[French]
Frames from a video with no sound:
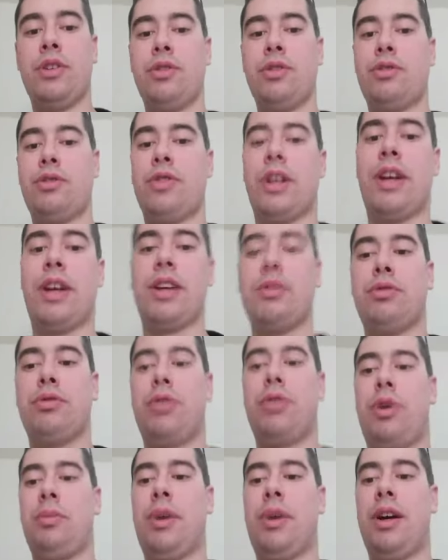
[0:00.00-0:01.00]
je suis un garçon
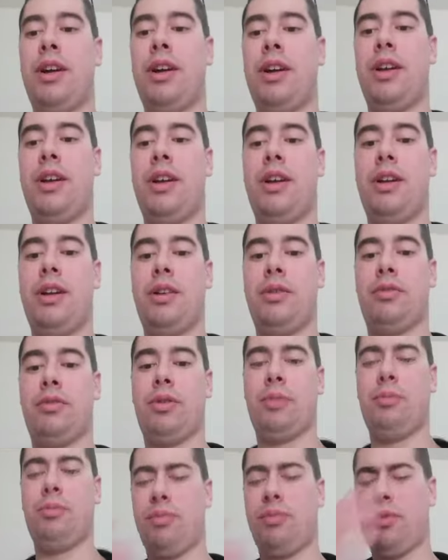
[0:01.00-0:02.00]
normal.
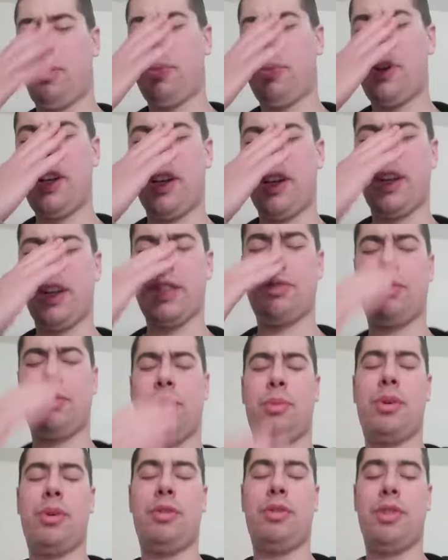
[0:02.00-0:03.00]
Enfin, on va pas dire un garçon
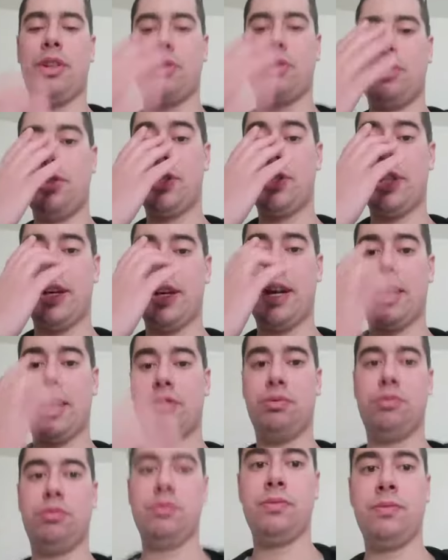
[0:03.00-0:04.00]
normal, on va dire juste un
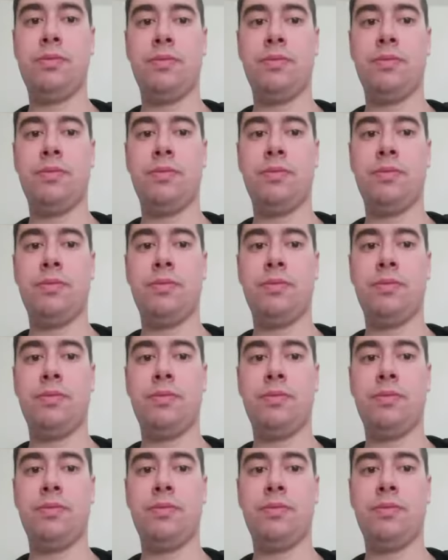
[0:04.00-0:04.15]
garçon